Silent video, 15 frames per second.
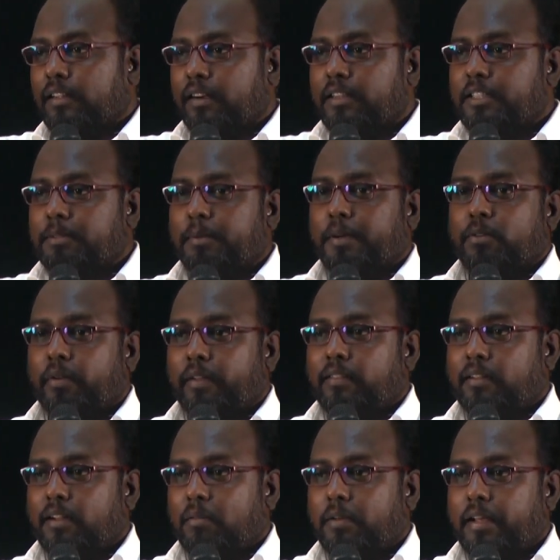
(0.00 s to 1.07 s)
ரட்சிப்பை
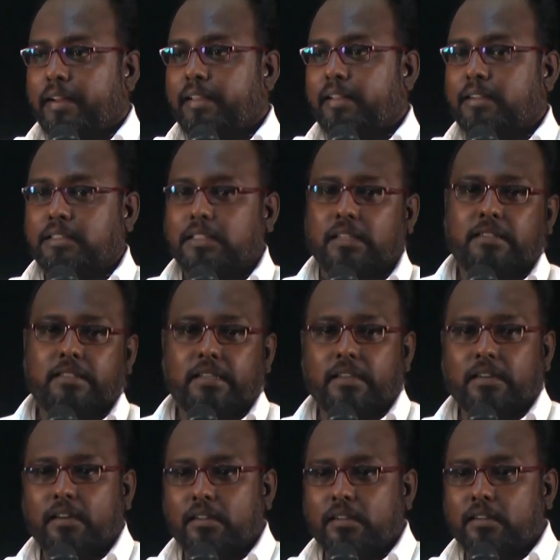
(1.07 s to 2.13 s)
குறித்து நாம் அறிகிற
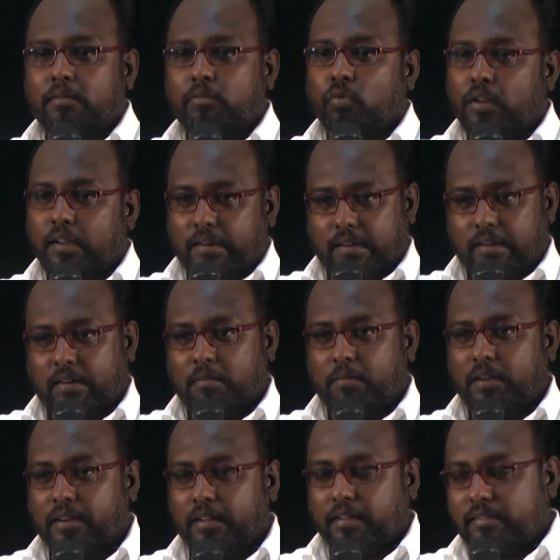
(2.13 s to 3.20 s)
சத்தியங்களுக்கு மூல
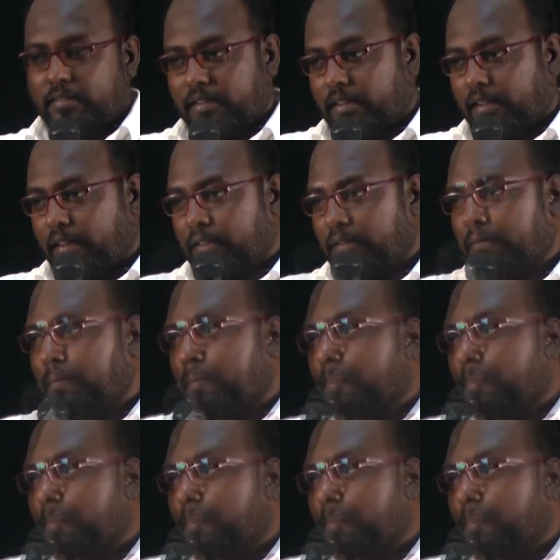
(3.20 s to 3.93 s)
காரணமாக இருந்திருக்கிறது